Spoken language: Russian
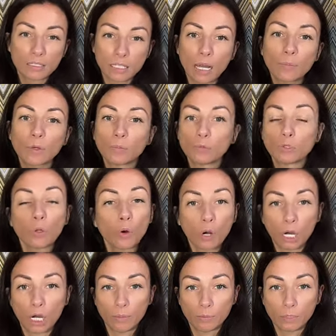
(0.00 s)
самым
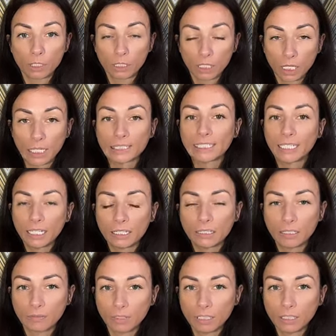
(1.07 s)
лохом,
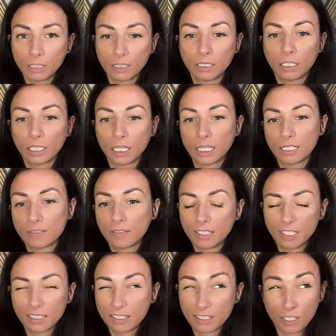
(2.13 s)
конкретно в этой реке.
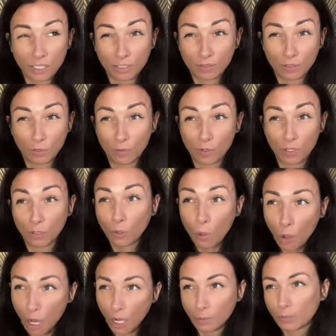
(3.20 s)
Извините за это такое
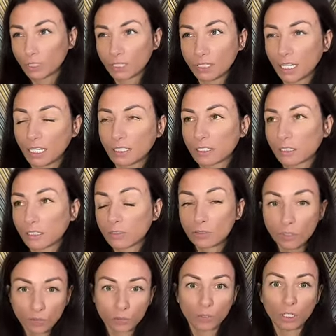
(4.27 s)
лохом, мне нравится это
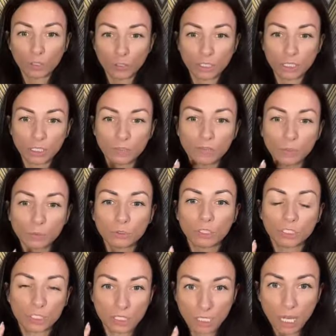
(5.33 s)
слово. Ну, короче, где вы
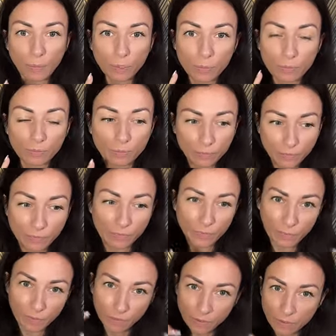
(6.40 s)
будете самым
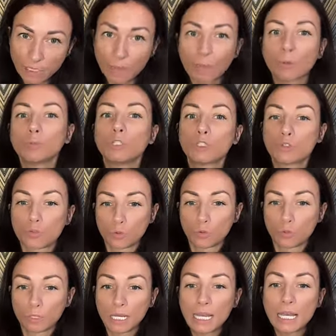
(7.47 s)
в самом
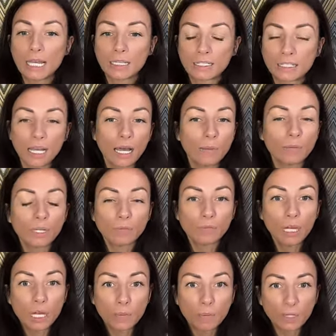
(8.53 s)
низу,
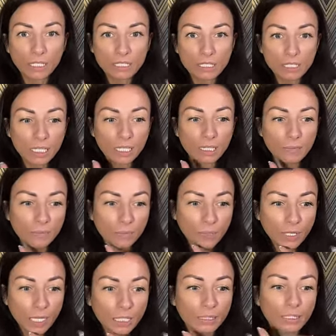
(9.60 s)
самым простым,
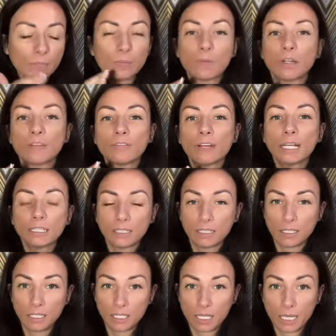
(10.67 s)
бедным в
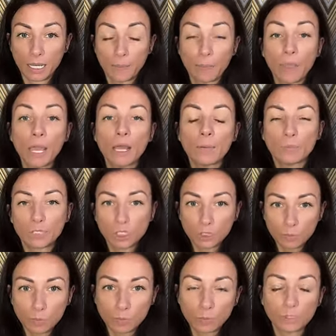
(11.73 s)
этой реке.
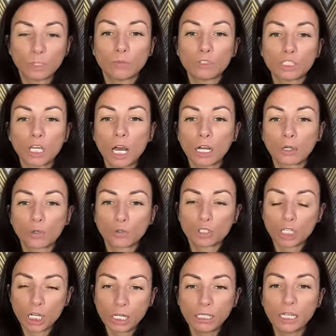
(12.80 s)
Почему? Потому что
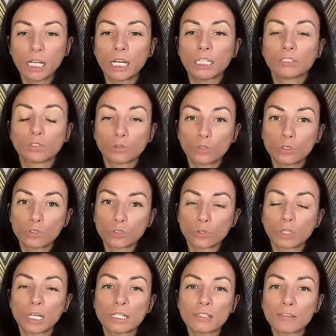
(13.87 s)
окружение – это то,
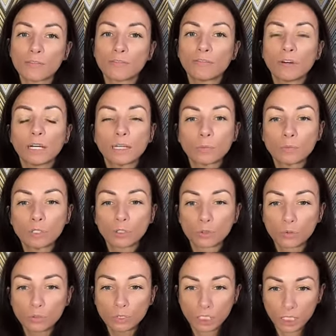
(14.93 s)
что нас
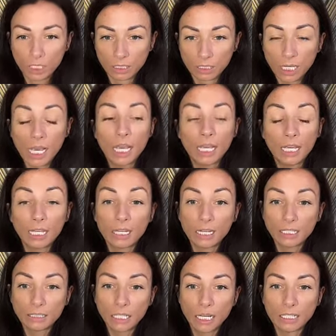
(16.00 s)
формирует. И
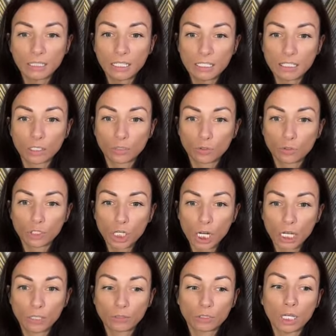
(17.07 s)
когда нас
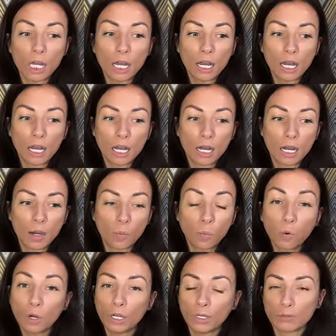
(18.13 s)
окружают э,
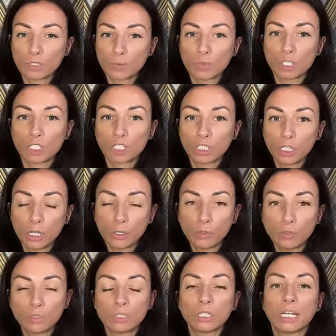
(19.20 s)
более успешные
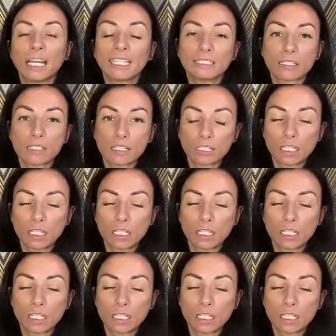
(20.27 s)
люди, это